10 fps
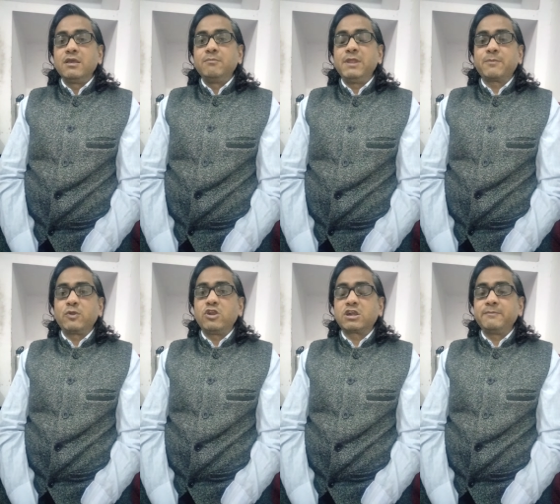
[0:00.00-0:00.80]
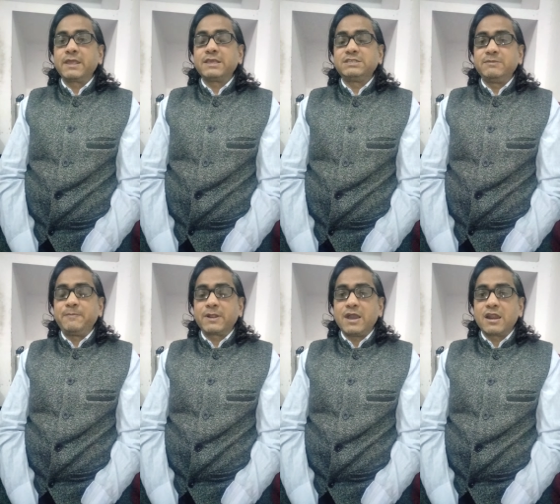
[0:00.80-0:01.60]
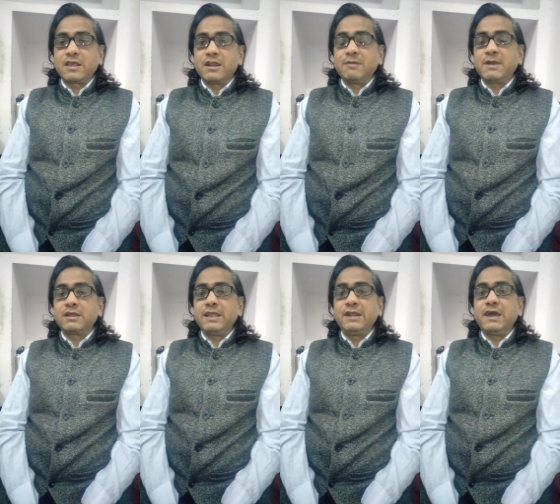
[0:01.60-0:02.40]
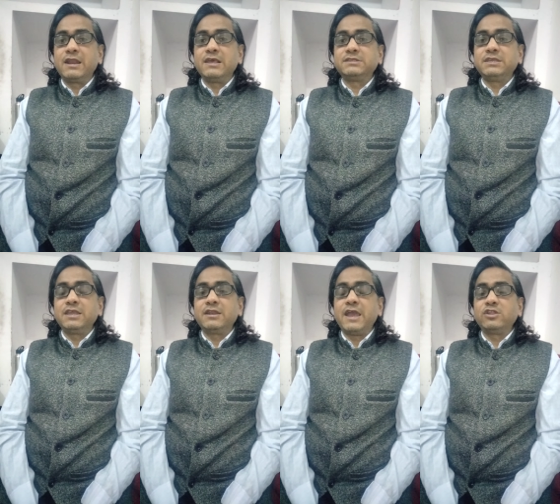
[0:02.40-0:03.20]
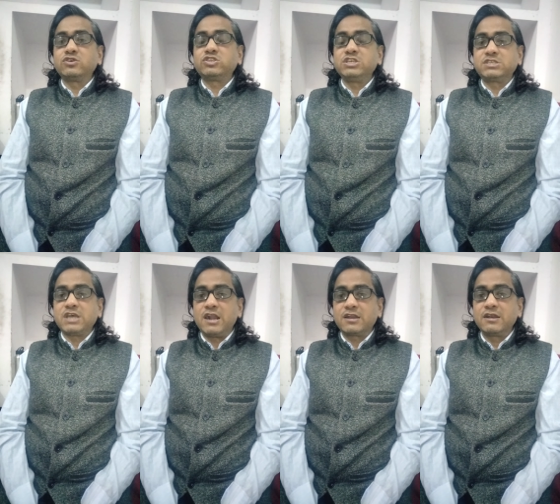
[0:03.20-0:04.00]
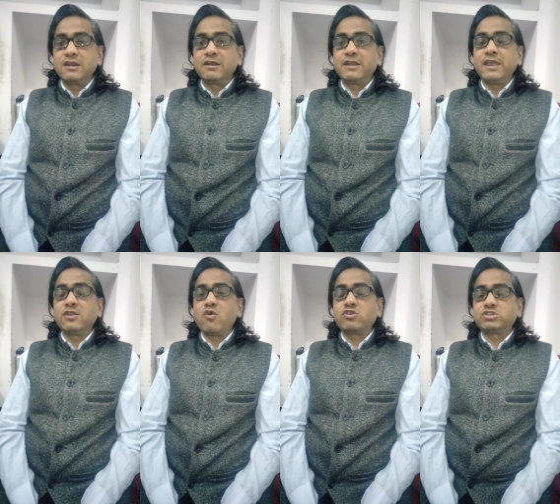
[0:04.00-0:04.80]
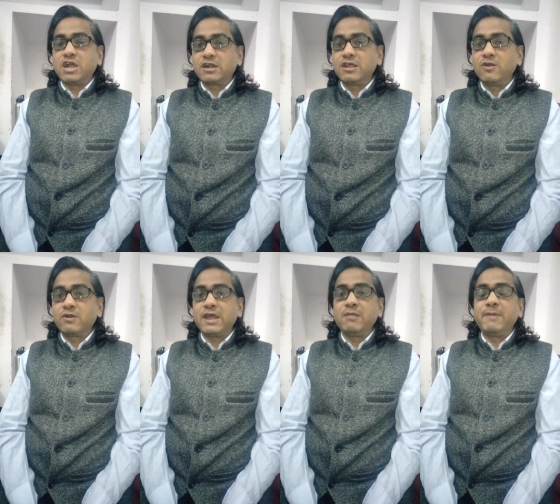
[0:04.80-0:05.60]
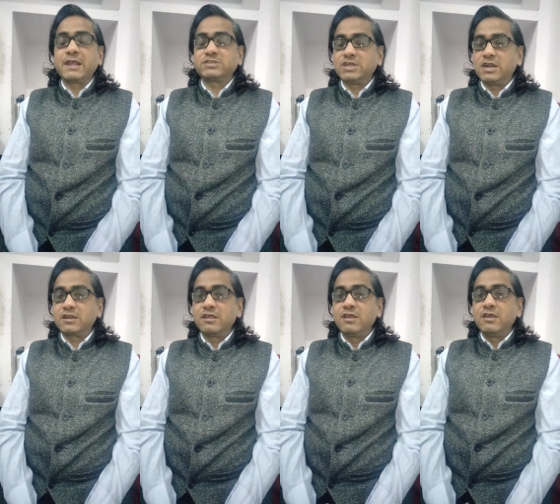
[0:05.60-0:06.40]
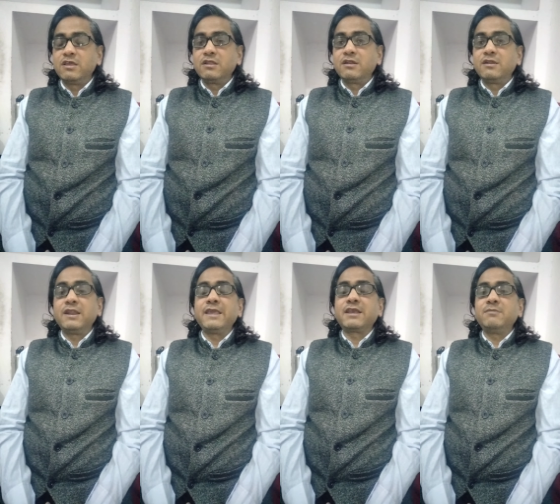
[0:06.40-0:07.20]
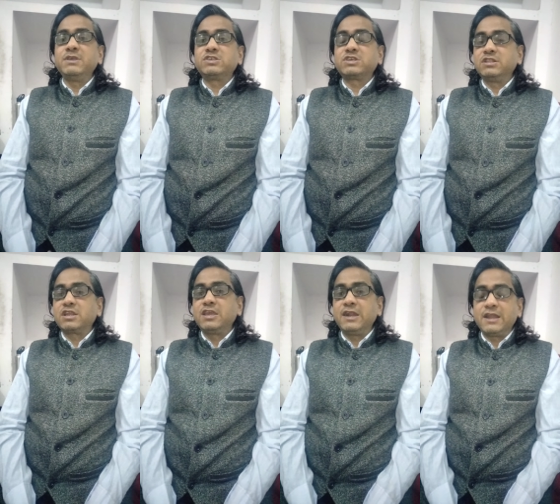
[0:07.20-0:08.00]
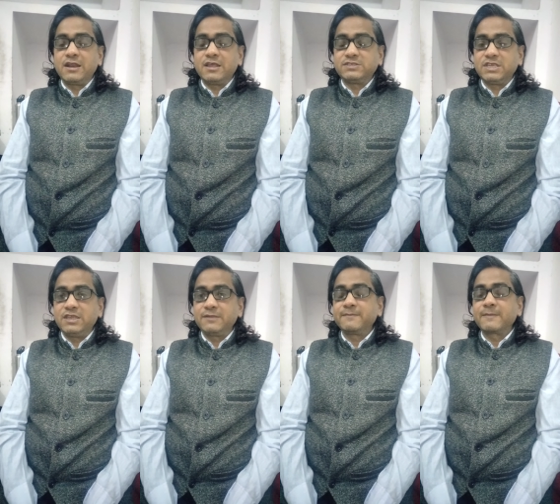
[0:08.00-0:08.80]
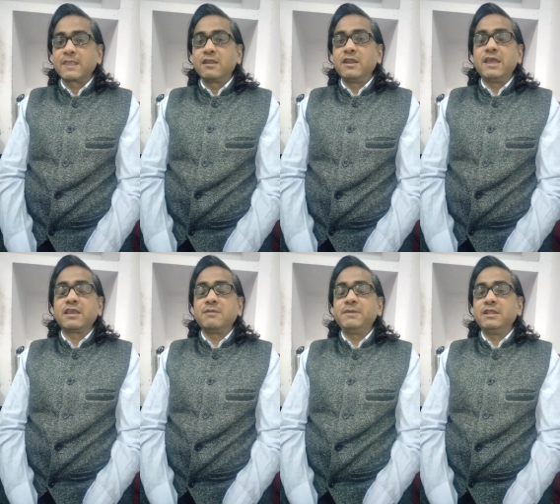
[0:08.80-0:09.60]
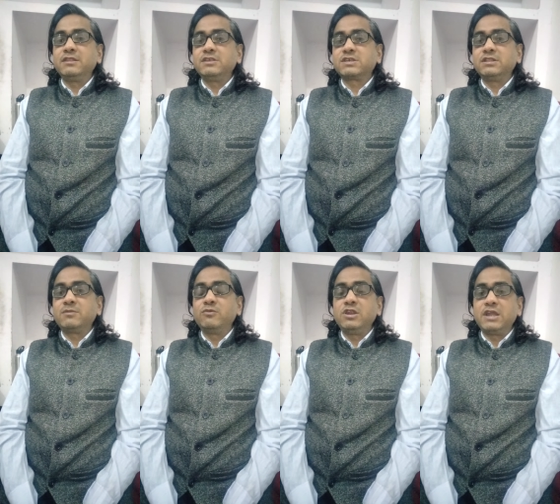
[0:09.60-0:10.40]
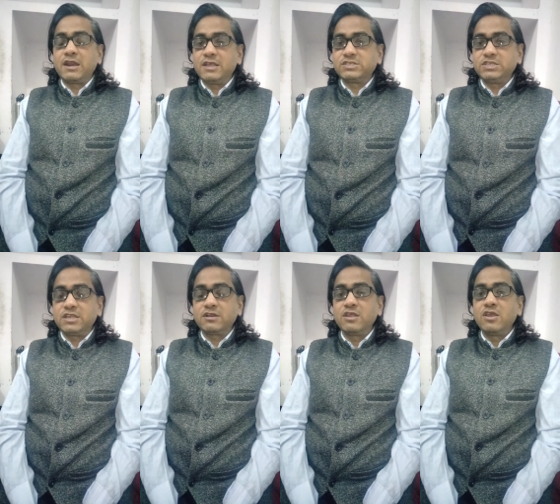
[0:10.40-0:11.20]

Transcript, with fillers: मिल्क प्रोडक्ट में किसी भी प्रकार का नमक नहीं डालना चाहिए ना ही तो सी साल्ट ना ही रोक साल्ट और ना ही ब्लैक साल्ट ना ही कभी इसके अंदर खीरा डालना चाहिए ना ही कभी अं- इसके अंदर मूली डालना चाहिए